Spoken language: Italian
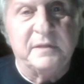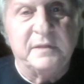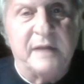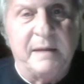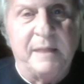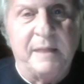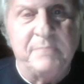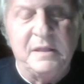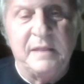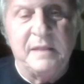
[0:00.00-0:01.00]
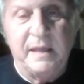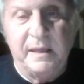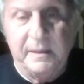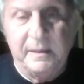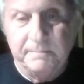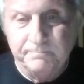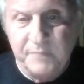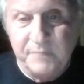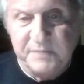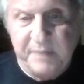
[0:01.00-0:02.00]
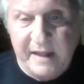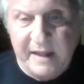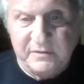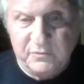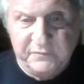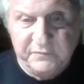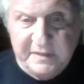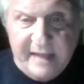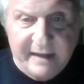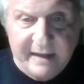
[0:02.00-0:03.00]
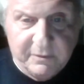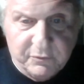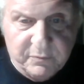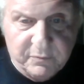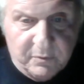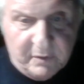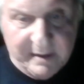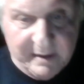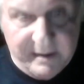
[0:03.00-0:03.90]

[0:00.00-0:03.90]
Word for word: tra la Bindi e Speranza sono vent'anni, grosso modo, la, la